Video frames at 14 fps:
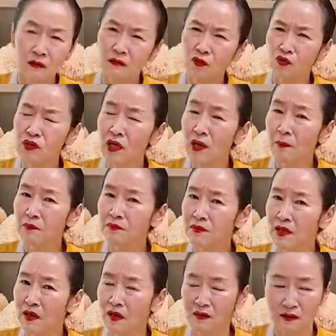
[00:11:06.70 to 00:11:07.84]
여자야
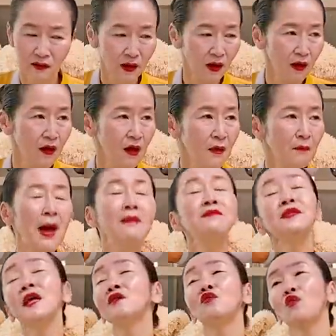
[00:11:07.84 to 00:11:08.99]
품산 아기인가?
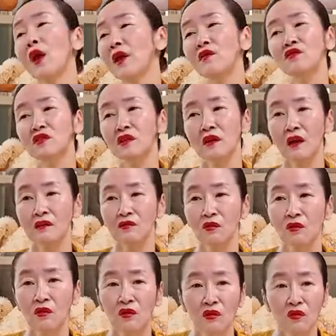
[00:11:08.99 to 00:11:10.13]
밤새도록 에너지가 나가서
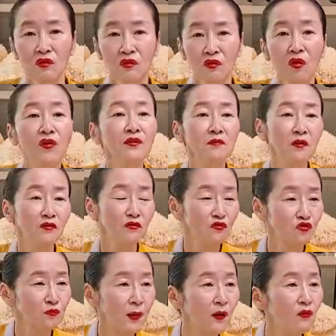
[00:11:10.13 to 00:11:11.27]
거의 뭐
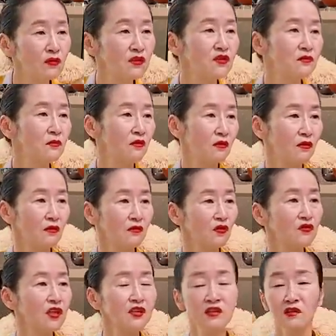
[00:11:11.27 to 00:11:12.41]
숙박권이지
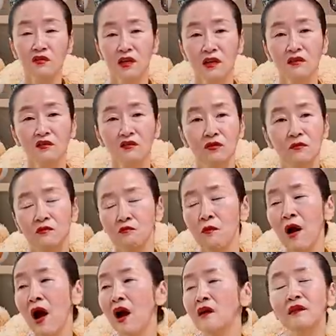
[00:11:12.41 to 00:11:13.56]
뭐영채님거 자는 거지 뭐.
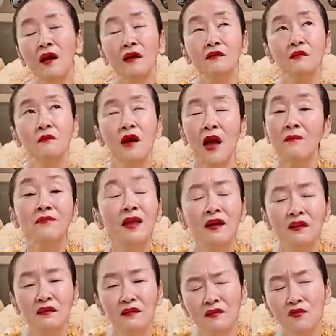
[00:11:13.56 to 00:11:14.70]
막 나가서 막
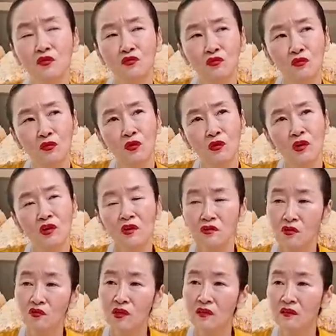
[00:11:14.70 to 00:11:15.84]
감당했는데 정도로
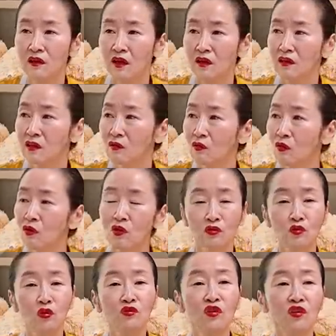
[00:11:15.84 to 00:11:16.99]
청산된 아기 있고
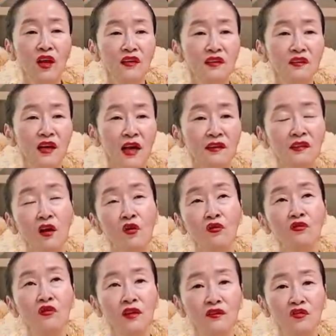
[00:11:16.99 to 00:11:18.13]
또 어떤 아기는 갔다
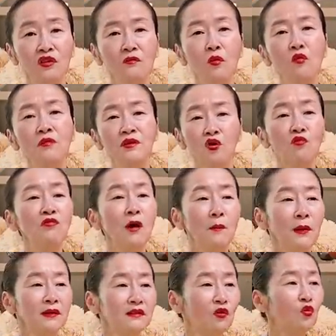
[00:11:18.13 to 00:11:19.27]
걸어놨더니 몸이 너무
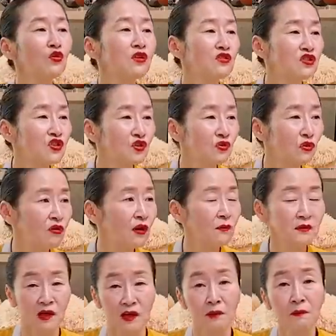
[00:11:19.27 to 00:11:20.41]
아팠는데 오히려
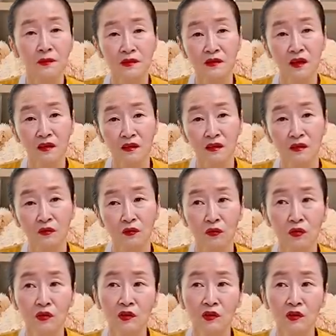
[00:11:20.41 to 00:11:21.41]
시원하면서 안 아프진 아기 있고